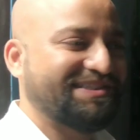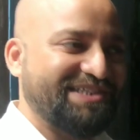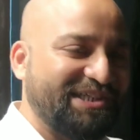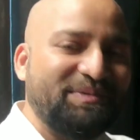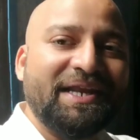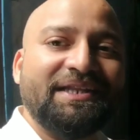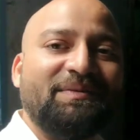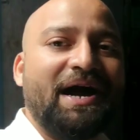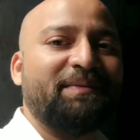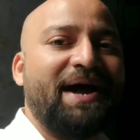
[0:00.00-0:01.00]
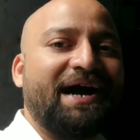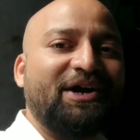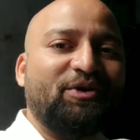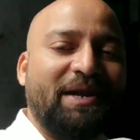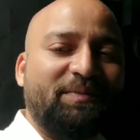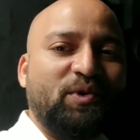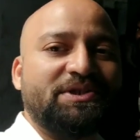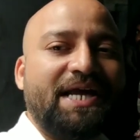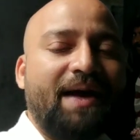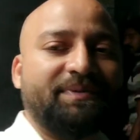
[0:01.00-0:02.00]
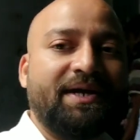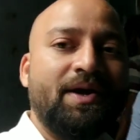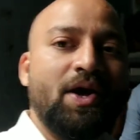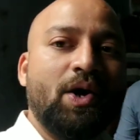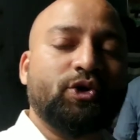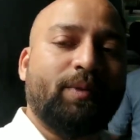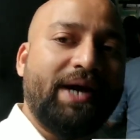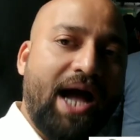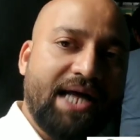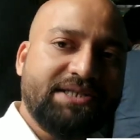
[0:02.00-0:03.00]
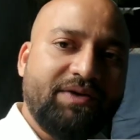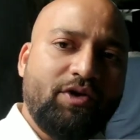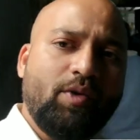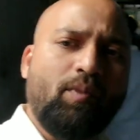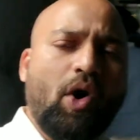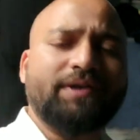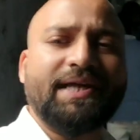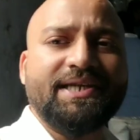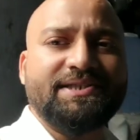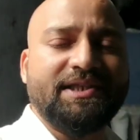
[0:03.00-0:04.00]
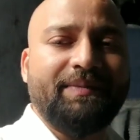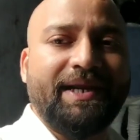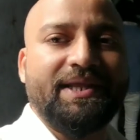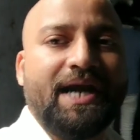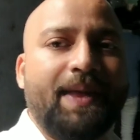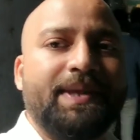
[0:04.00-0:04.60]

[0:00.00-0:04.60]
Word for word: चीज़ मेरे दिमाग में आ गई और मैंने पूछ लिया आपसे तो भाई आज की वीडियो में बहुत सारी चीज़ें मैंने दिखा दी